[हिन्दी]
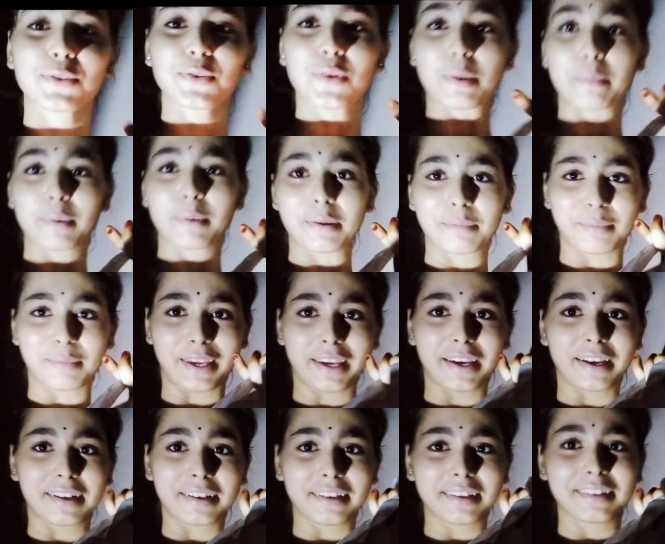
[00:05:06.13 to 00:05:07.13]
हमने केक
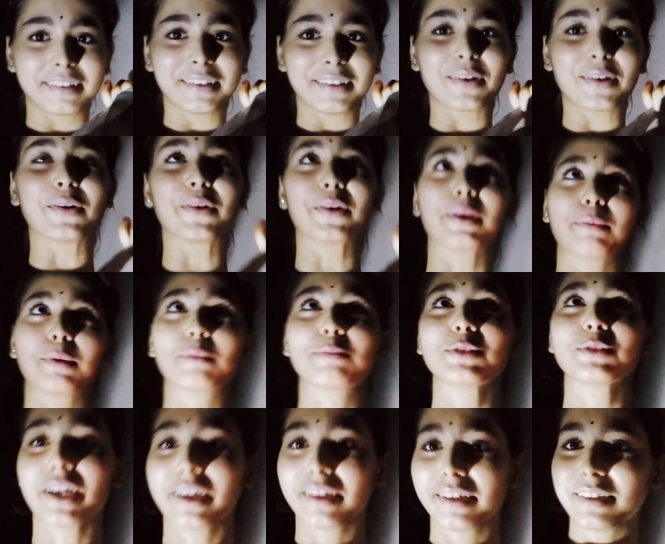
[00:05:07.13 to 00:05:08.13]
खरीद लिया और अभी हम
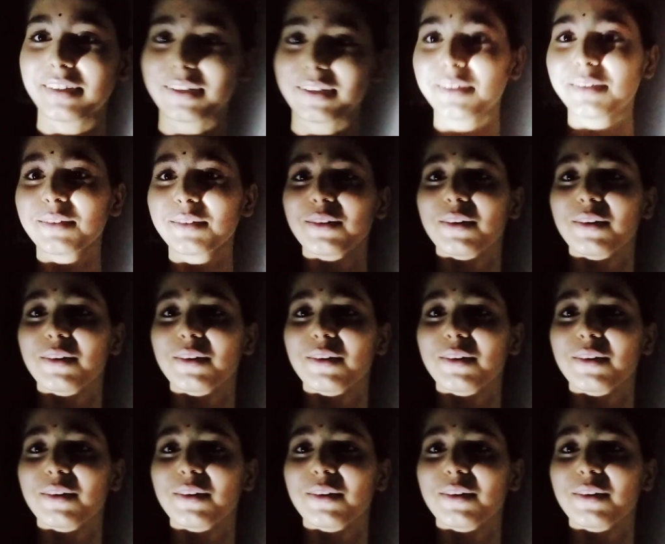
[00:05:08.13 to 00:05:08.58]
जा रहे हैं घर